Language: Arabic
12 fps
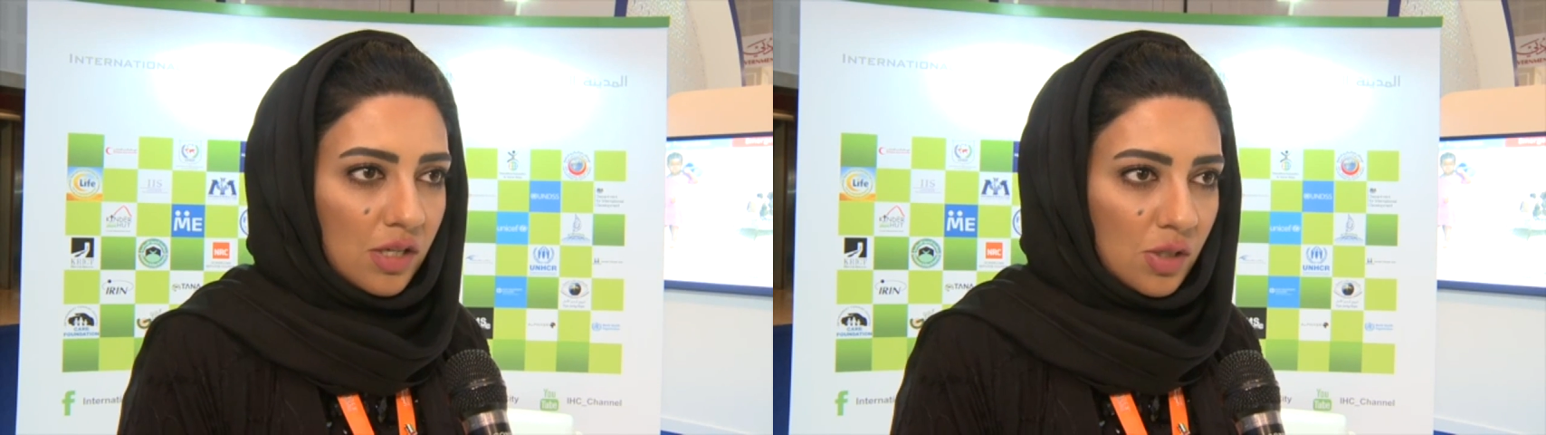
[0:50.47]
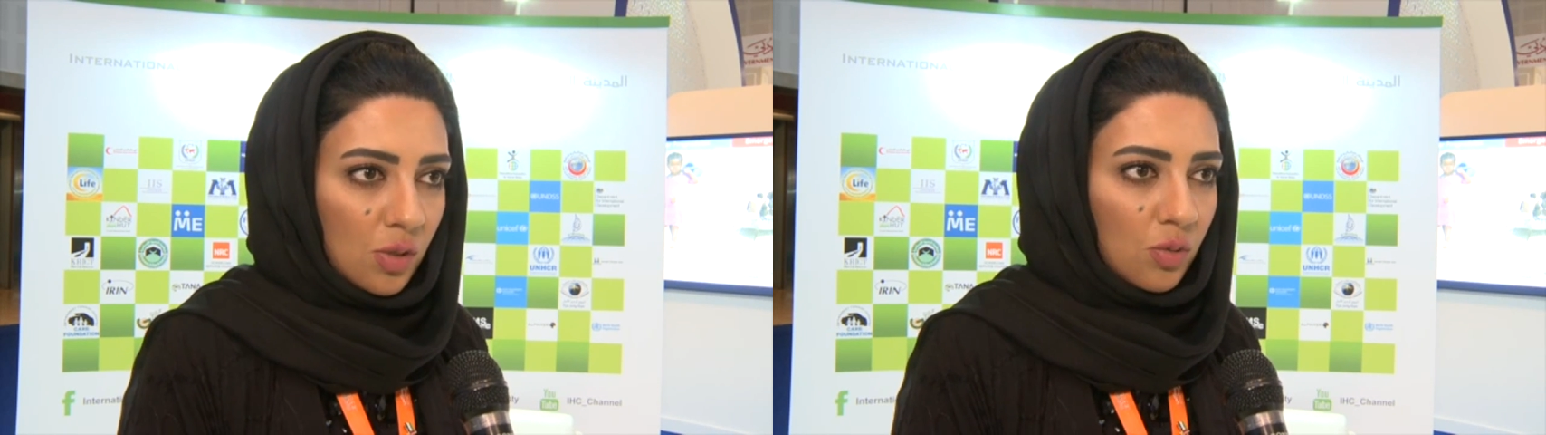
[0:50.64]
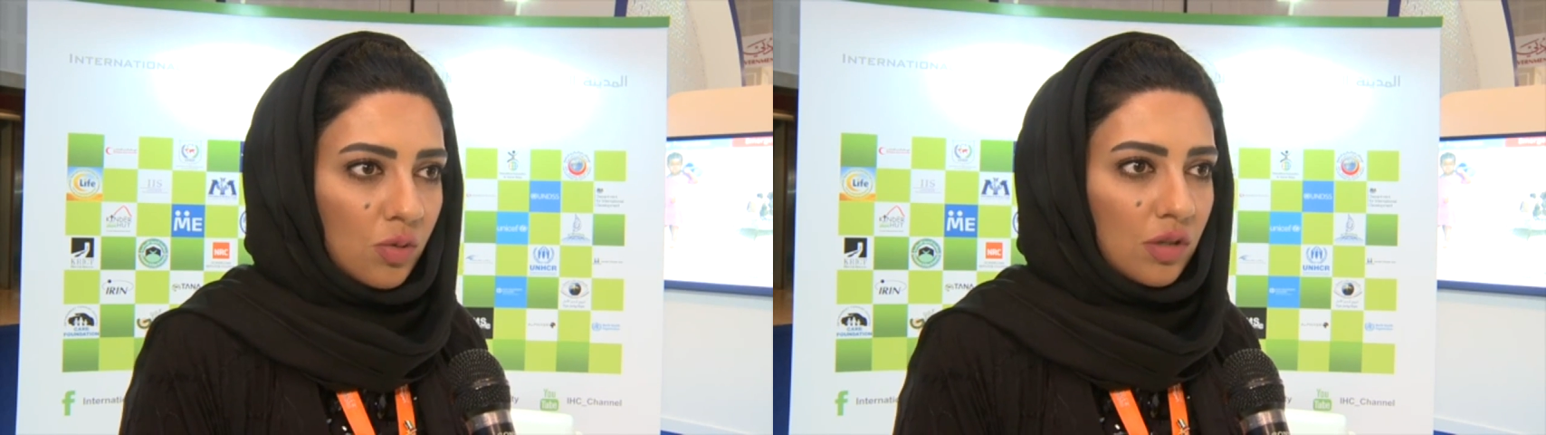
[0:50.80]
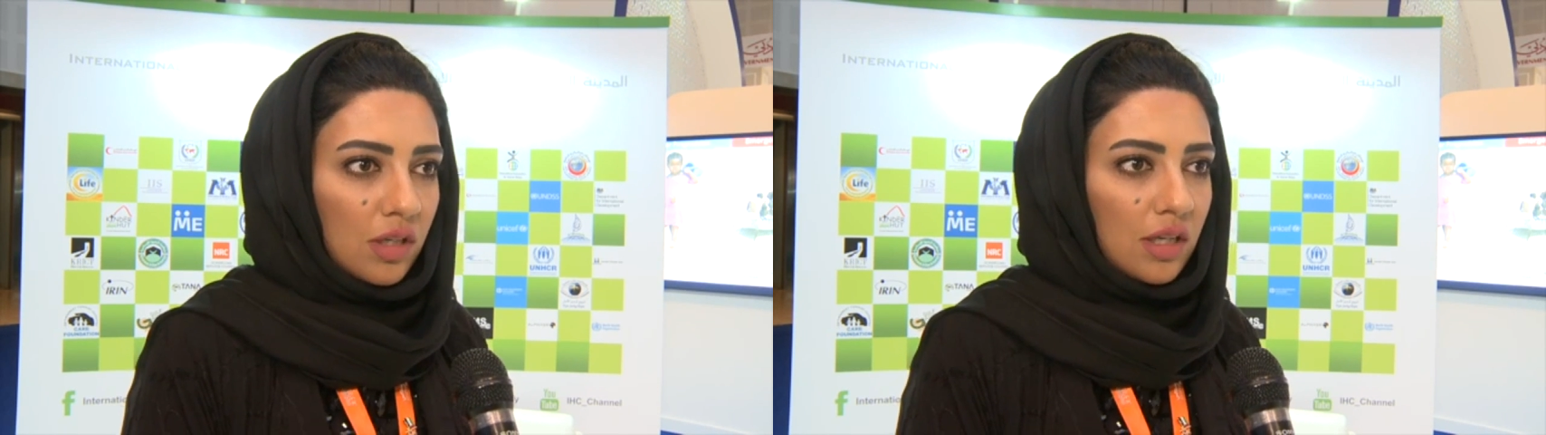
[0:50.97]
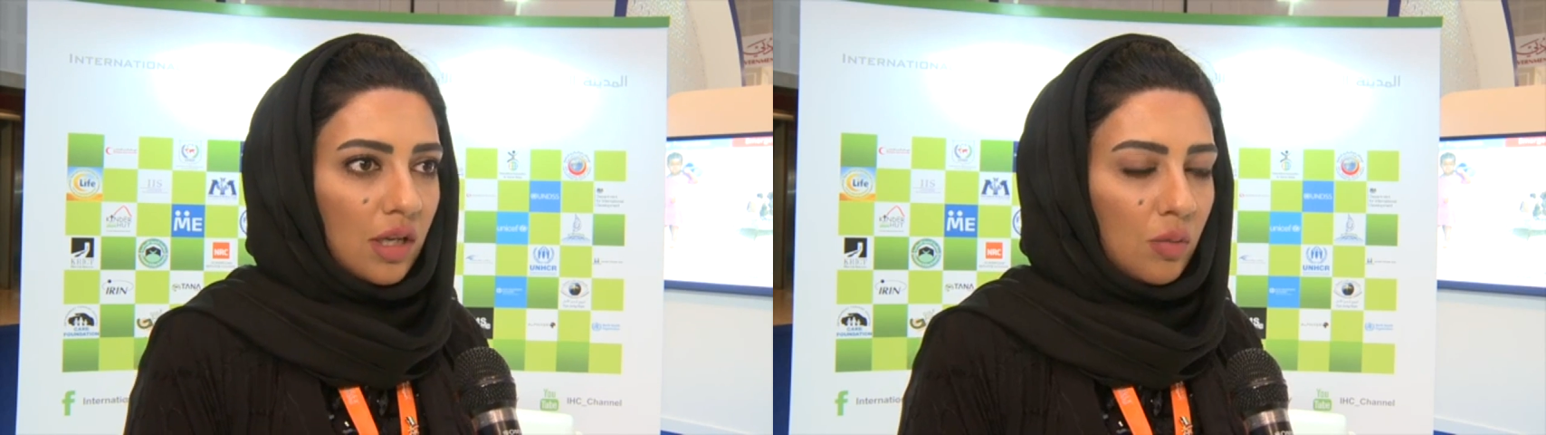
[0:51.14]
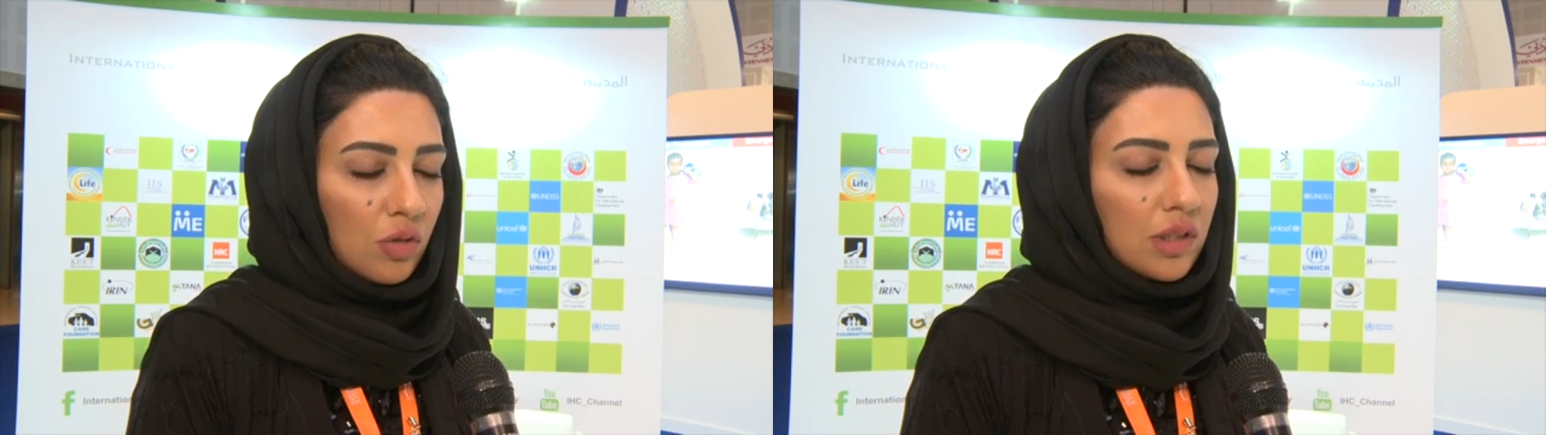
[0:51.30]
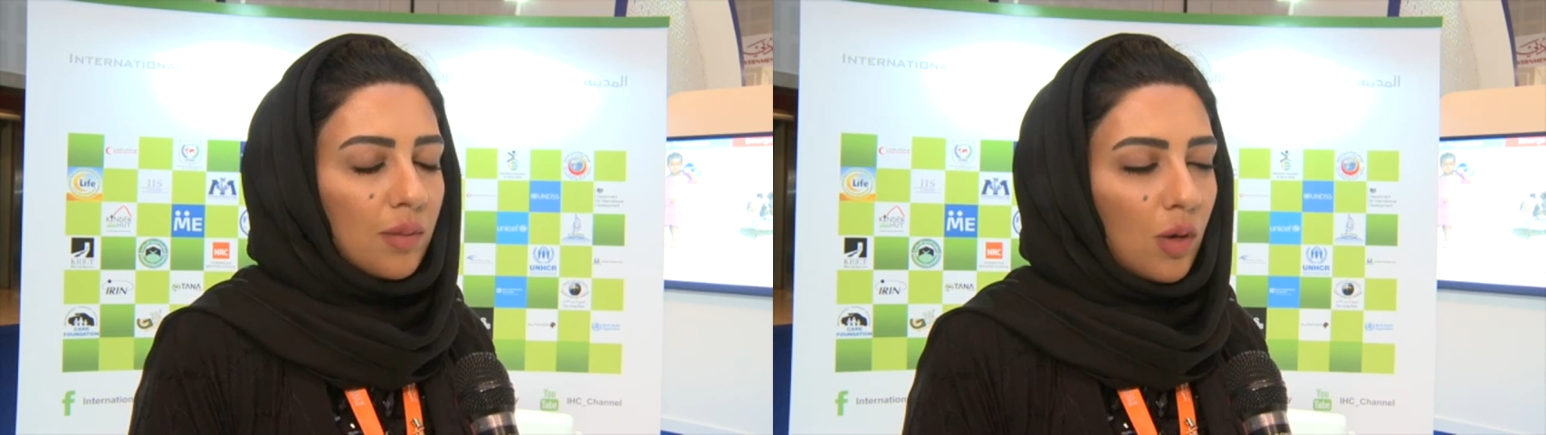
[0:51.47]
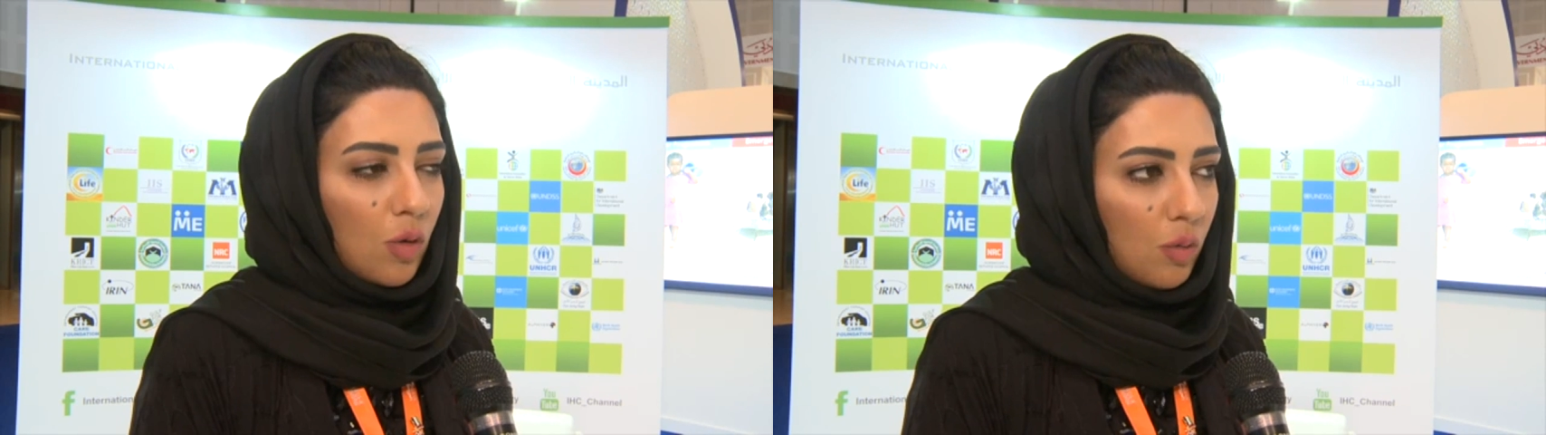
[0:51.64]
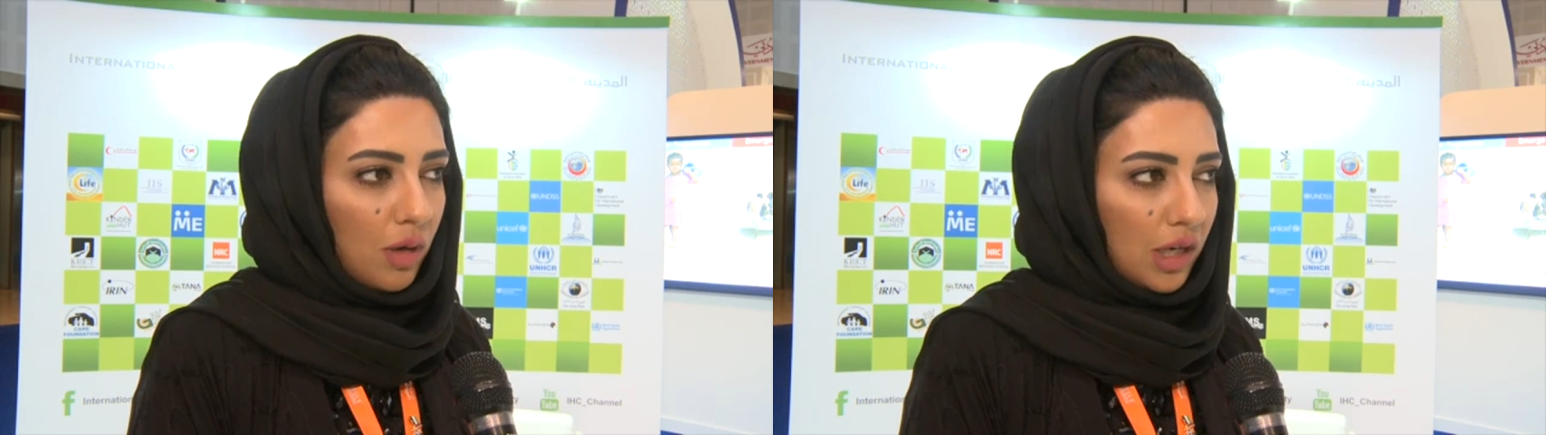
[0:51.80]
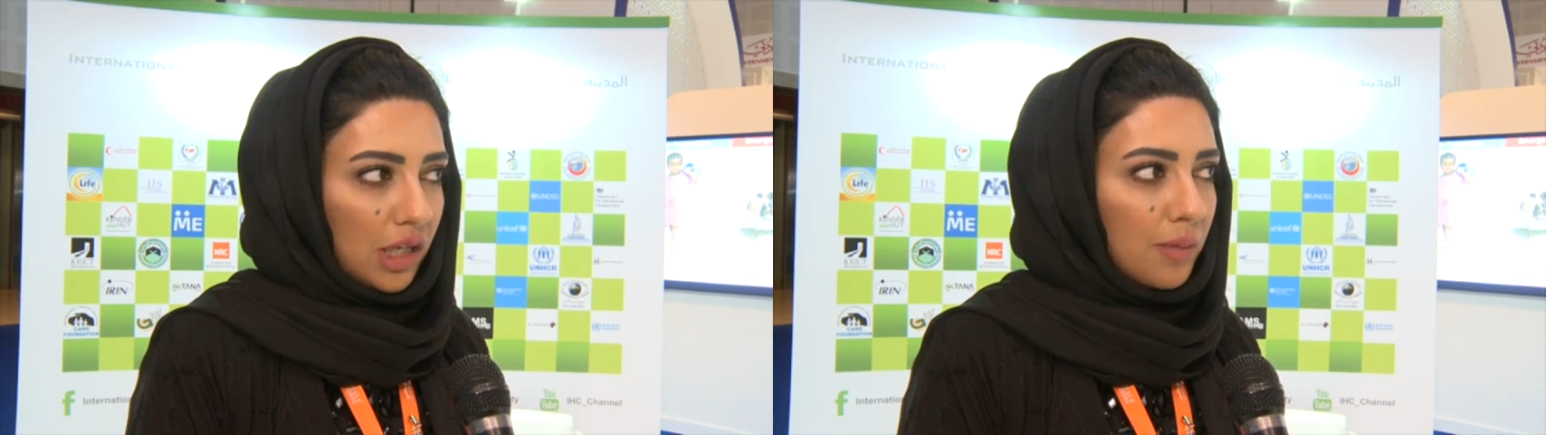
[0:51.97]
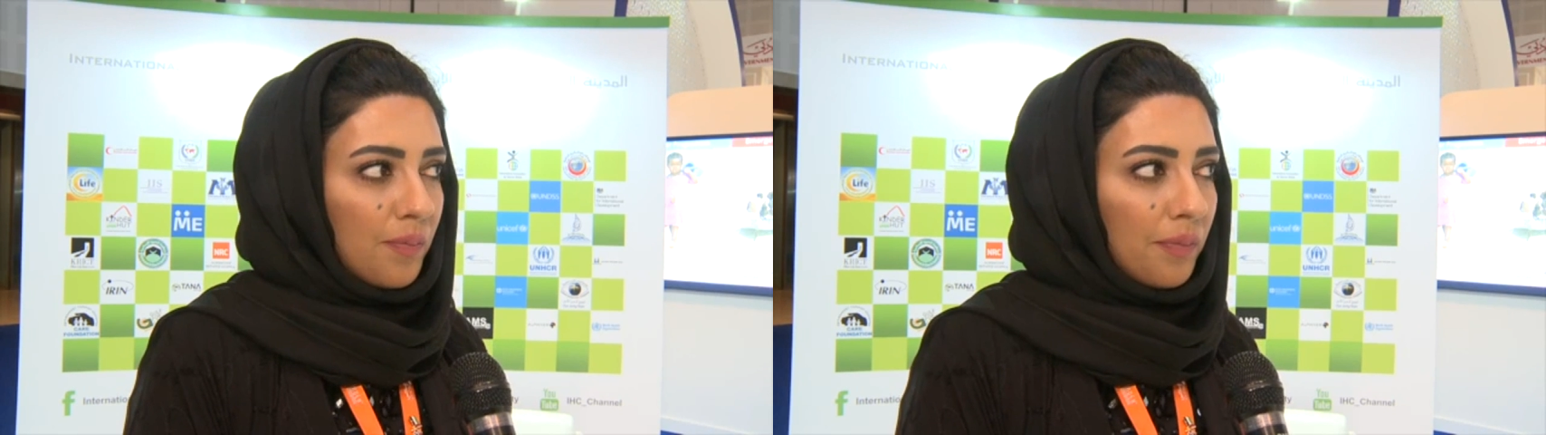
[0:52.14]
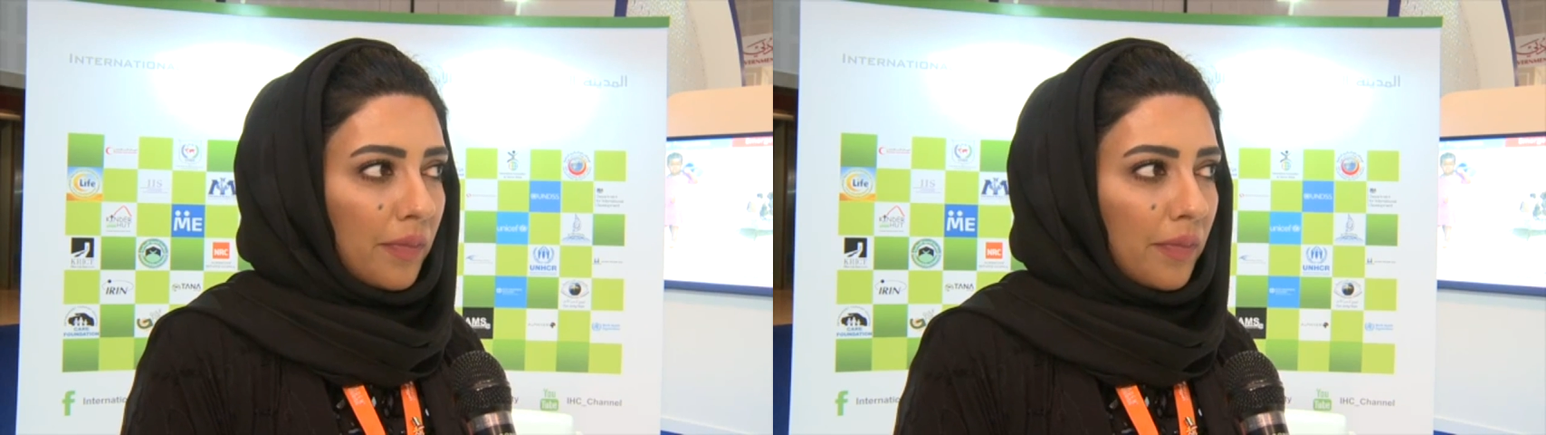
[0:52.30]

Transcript: يزورون المؤتمر والمعرض